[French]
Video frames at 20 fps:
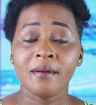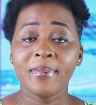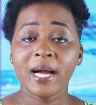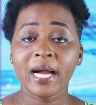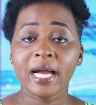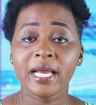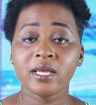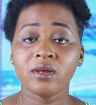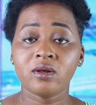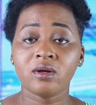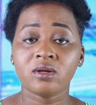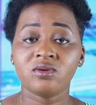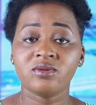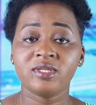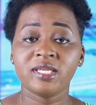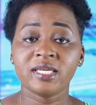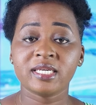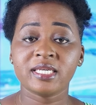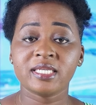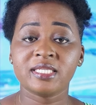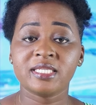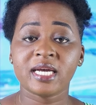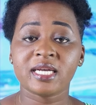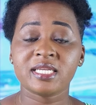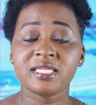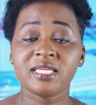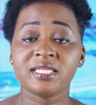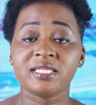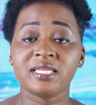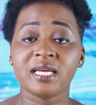Par ailleurs, le
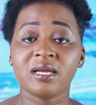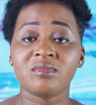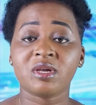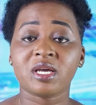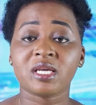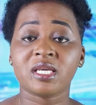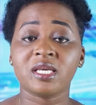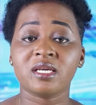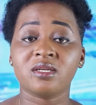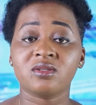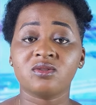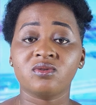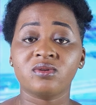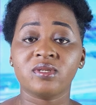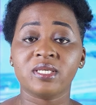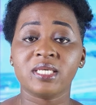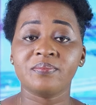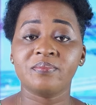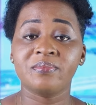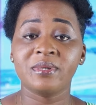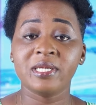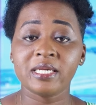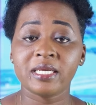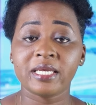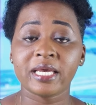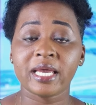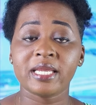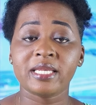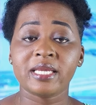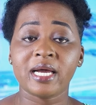secrétaire d'État américain Anthony
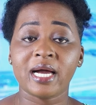Blinken